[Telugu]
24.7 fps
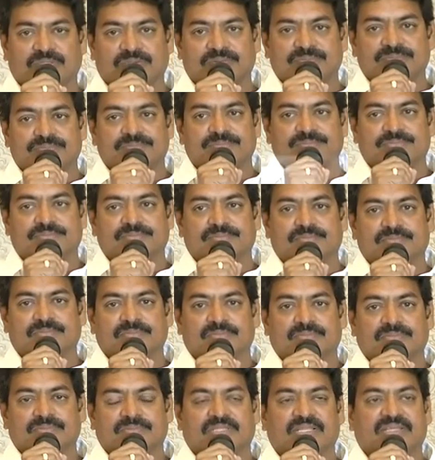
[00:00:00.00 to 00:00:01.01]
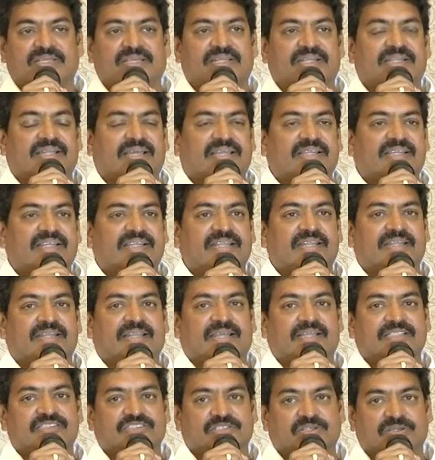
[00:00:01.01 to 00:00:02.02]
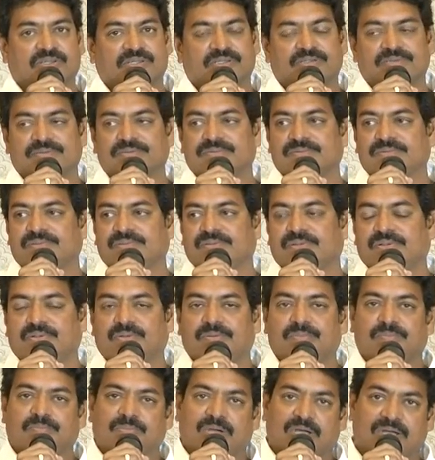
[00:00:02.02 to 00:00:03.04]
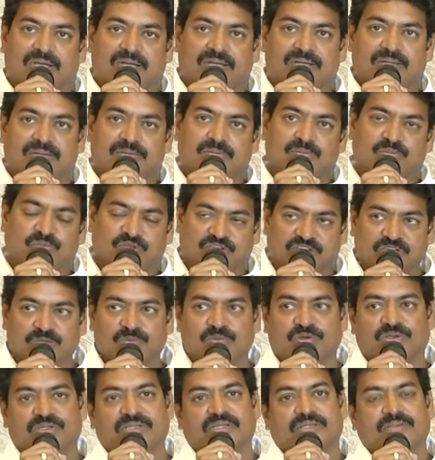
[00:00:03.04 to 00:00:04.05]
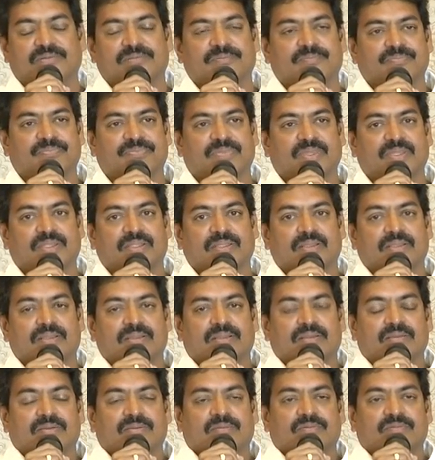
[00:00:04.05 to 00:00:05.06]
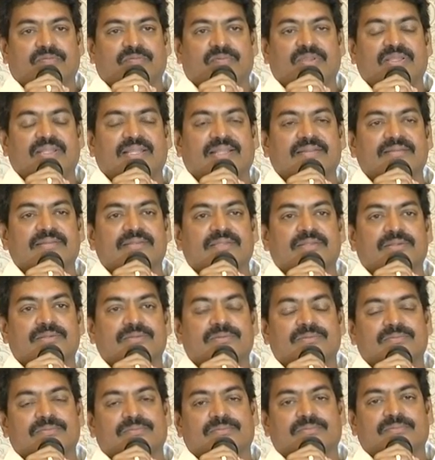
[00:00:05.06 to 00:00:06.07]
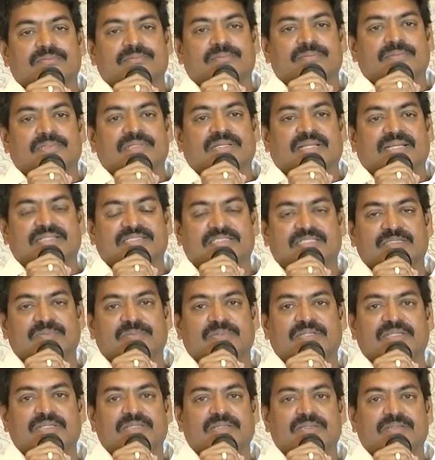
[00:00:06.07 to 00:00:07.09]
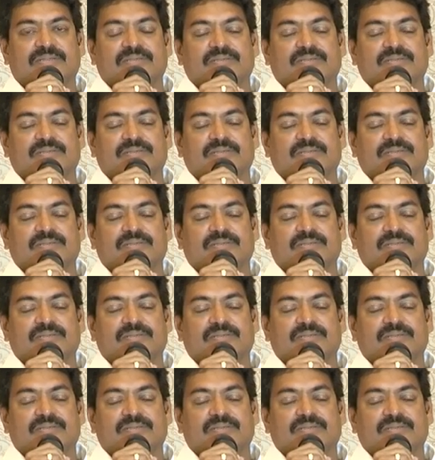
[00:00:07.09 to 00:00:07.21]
గారు ద గ్రేట్ అక్కినే నాగేశ్వరరావు గారు మా మురళీమోహన్ గారు వీళ్ళందరూ కష్టపడి